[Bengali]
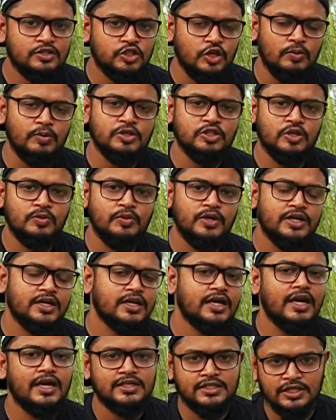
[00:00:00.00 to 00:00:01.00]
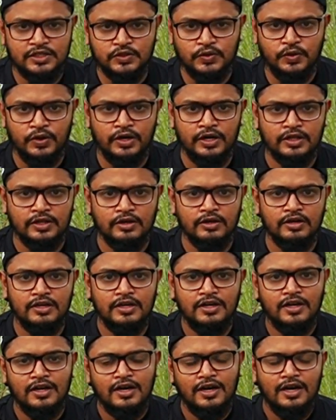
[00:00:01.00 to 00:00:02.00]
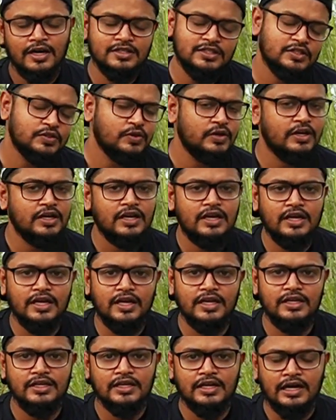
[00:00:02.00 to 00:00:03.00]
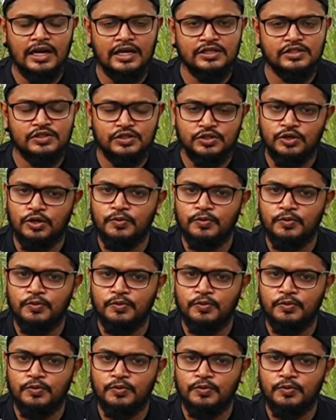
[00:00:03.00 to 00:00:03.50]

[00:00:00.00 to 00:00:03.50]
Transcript: সময় সময় এটাকে অ্যাডজাস্ট করে নিতে হয় অ্যাডজাস্ট করে নিলে এই ক্লাস